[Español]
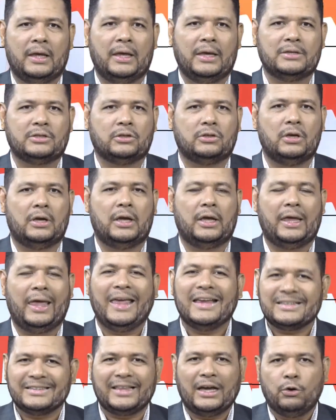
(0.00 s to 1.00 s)

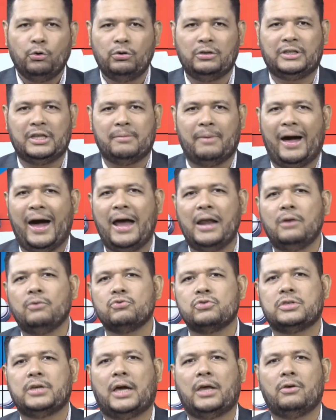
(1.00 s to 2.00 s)
esta, última ha
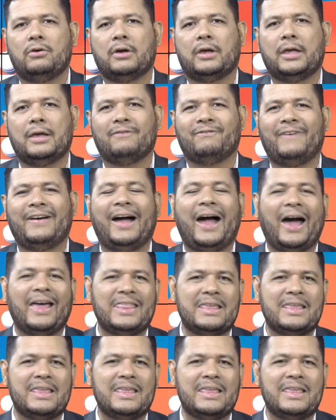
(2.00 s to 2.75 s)
anunciado que va a